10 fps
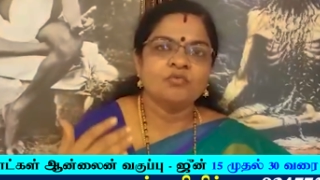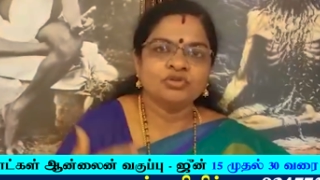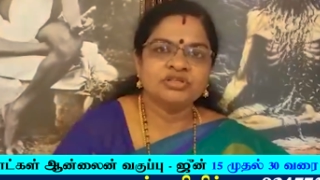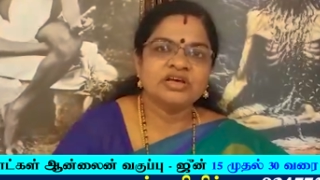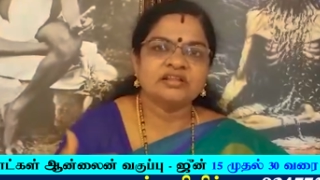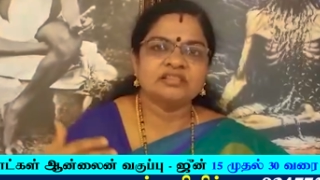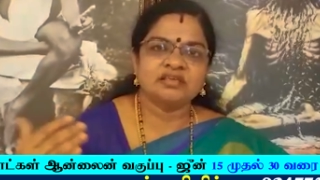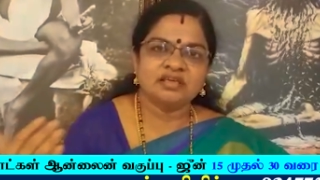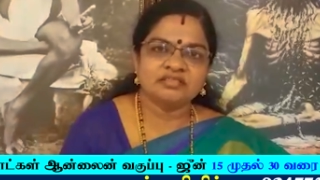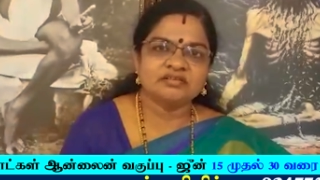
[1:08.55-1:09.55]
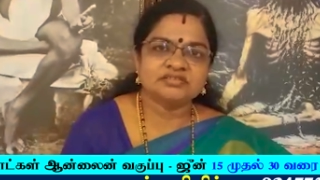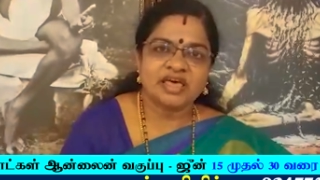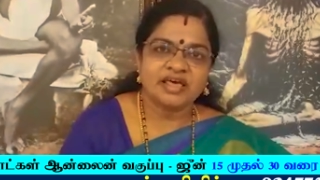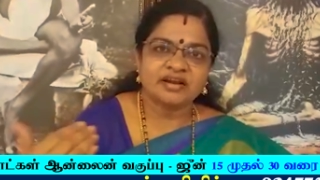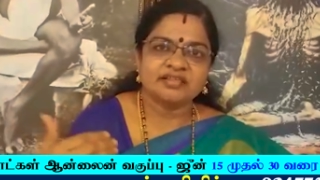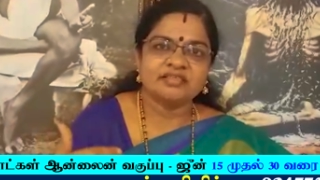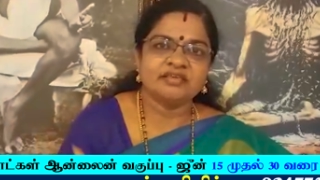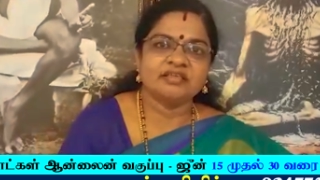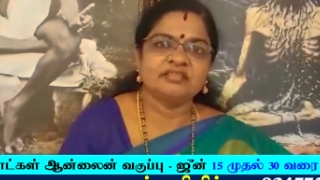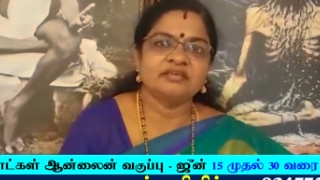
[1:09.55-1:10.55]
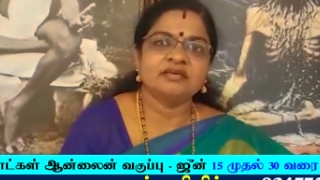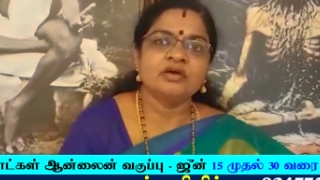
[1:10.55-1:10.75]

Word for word: ஒதுங்கிறது எது சேர்றது எது